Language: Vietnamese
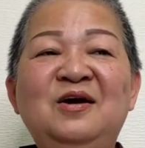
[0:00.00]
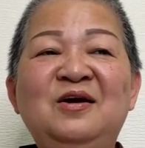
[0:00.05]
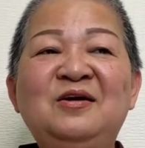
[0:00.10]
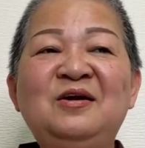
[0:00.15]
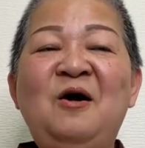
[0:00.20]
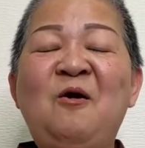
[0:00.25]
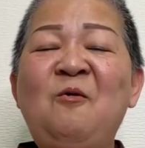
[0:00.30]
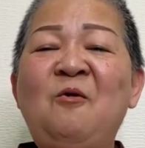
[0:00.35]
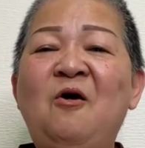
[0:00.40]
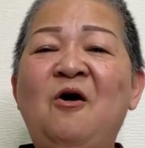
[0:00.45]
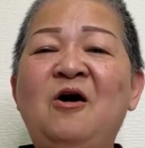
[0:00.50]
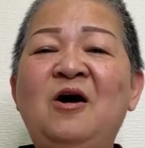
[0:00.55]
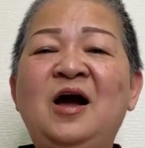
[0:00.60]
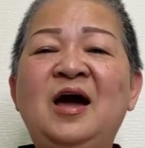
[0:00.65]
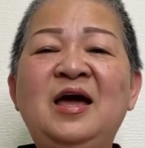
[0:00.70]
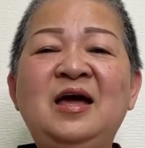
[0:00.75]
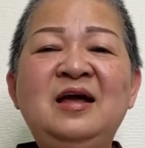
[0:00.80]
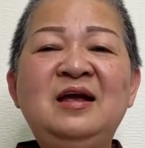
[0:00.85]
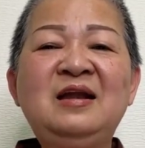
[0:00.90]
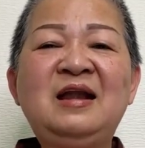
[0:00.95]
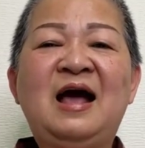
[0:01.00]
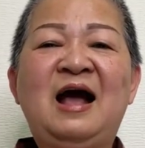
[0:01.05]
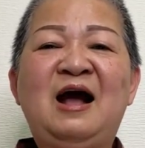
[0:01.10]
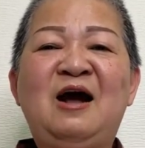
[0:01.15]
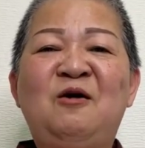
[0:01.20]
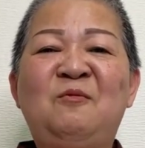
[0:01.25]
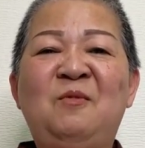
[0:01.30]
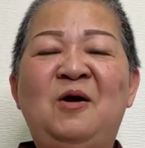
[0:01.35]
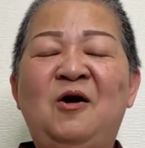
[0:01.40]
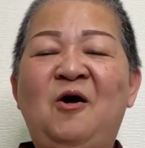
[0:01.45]
đâu có khi
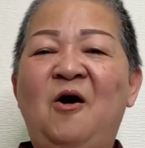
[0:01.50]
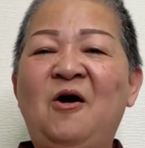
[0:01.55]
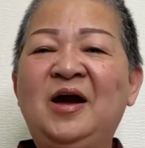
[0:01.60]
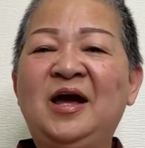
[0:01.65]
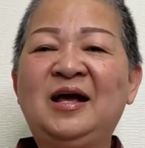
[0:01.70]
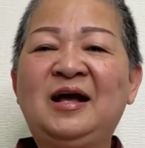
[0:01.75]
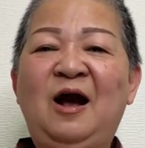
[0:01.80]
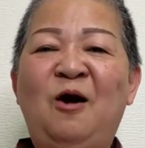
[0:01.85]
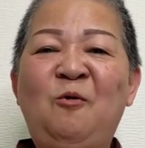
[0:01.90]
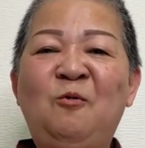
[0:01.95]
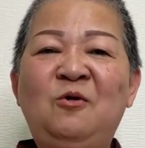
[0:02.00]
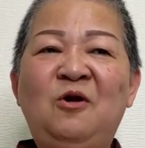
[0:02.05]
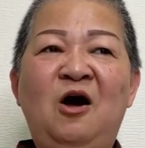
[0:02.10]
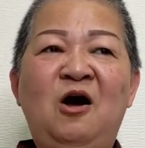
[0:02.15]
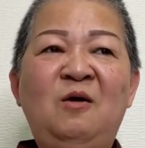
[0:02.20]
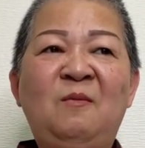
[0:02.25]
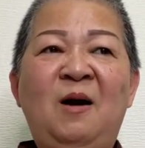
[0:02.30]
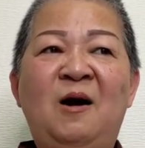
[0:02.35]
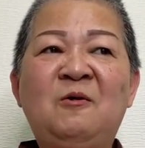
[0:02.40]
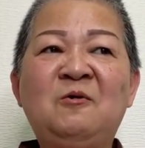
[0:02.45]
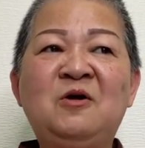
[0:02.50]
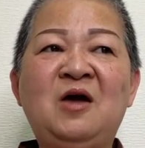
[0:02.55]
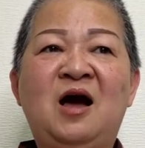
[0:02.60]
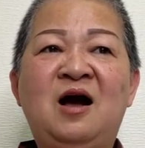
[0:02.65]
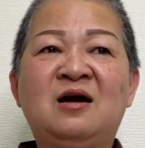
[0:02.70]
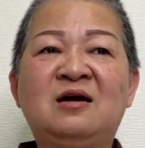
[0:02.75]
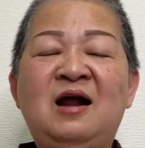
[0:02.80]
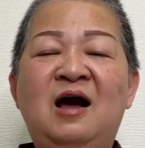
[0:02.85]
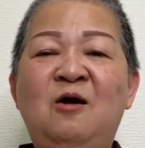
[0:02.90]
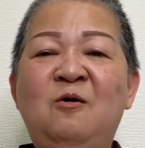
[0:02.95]
nào mà có cái câu đó bao
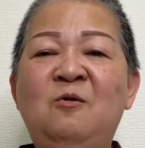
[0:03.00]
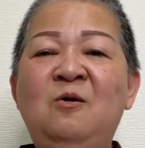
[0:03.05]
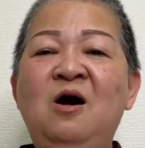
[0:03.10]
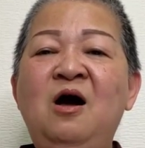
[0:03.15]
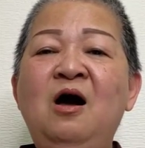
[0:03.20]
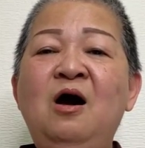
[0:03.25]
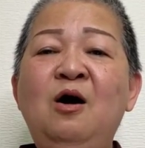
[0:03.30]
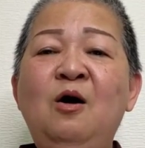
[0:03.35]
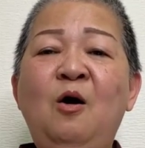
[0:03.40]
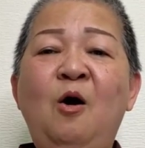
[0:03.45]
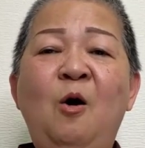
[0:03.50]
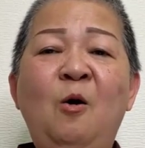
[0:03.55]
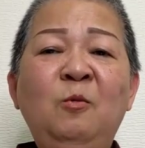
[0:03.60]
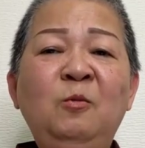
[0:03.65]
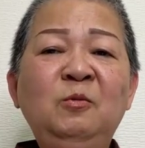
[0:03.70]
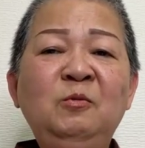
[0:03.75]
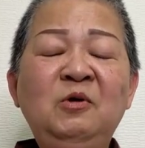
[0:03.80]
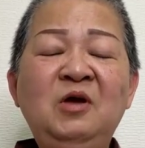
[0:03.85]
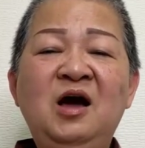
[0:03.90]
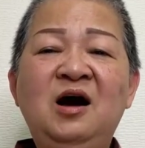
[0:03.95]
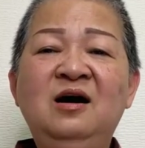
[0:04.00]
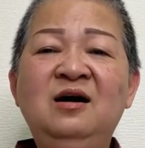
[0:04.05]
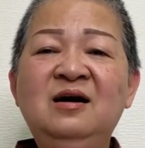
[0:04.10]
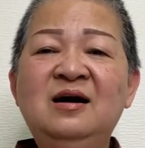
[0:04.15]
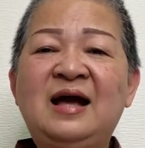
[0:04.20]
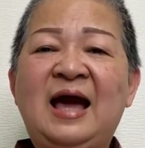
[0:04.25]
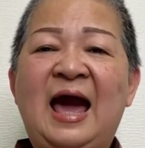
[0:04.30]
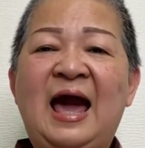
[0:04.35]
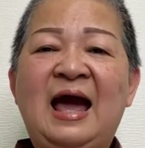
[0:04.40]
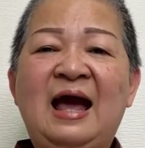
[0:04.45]
giờ đâu hung dữ
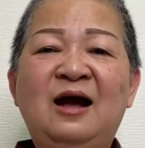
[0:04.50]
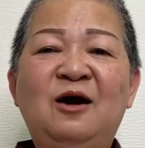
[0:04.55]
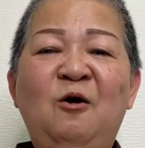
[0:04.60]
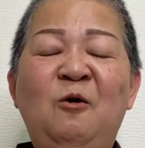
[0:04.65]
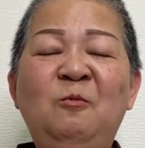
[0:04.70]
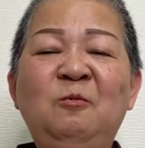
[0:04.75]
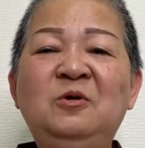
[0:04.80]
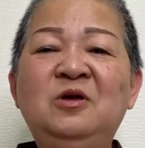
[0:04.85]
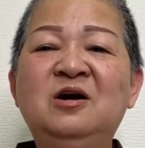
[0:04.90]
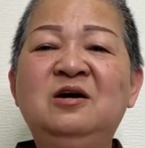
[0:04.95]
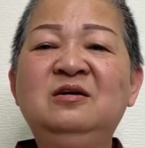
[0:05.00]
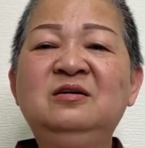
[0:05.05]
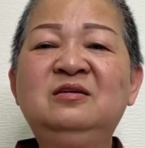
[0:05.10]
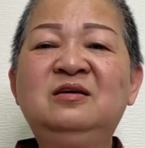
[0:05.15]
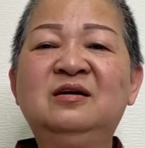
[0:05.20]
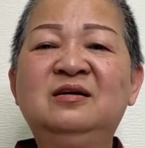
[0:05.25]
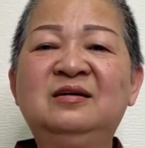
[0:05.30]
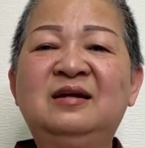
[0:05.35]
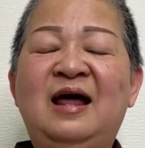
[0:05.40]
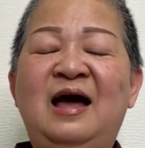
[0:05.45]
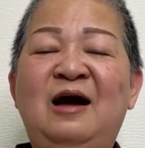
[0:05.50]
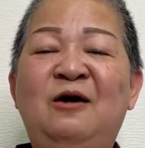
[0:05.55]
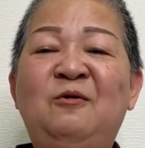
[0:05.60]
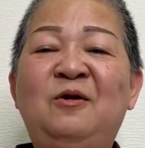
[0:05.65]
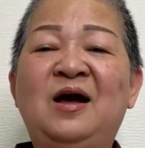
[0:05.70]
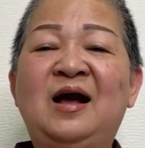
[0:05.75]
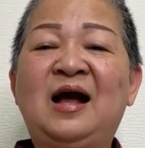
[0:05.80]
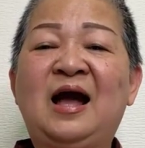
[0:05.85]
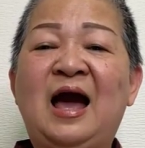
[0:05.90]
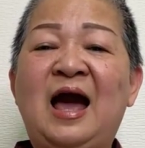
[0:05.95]
càng hung dữ chừng nào
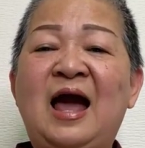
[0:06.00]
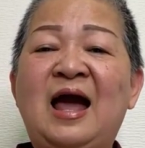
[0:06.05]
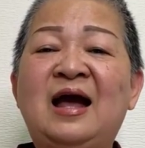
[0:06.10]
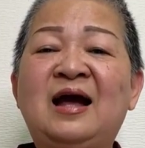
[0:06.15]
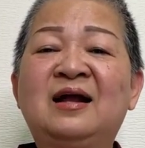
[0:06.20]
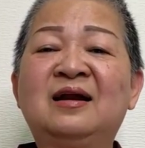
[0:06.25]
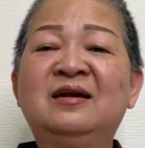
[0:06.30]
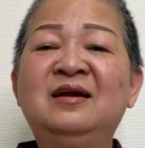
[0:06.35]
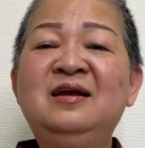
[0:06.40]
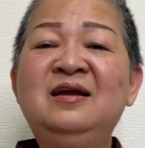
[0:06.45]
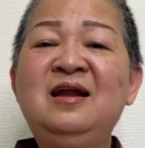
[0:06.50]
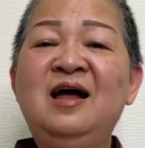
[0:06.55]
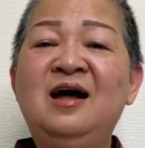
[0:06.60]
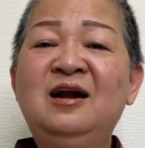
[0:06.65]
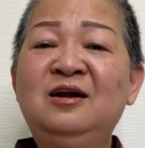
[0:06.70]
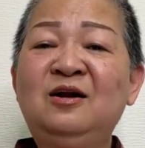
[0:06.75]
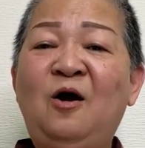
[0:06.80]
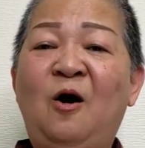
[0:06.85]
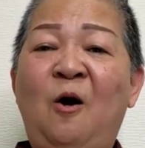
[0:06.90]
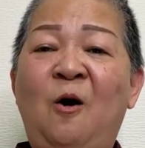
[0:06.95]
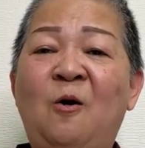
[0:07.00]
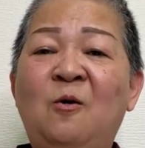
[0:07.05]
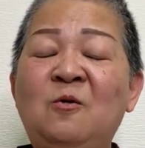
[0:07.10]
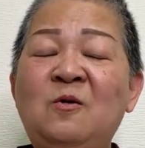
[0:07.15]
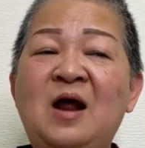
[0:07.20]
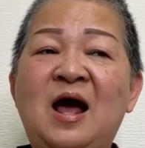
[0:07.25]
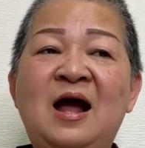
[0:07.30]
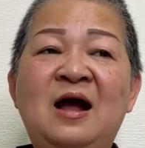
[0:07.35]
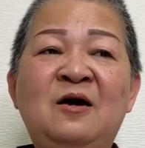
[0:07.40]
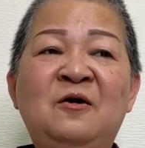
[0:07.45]
là càng đi đến khổ
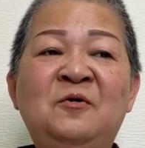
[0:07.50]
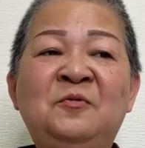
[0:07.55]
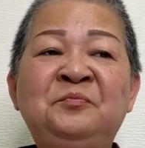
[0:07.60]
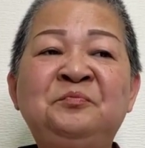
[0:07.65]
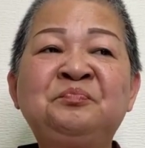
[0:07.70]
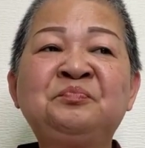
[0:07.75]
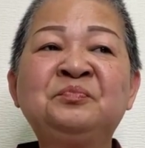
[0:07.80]
đau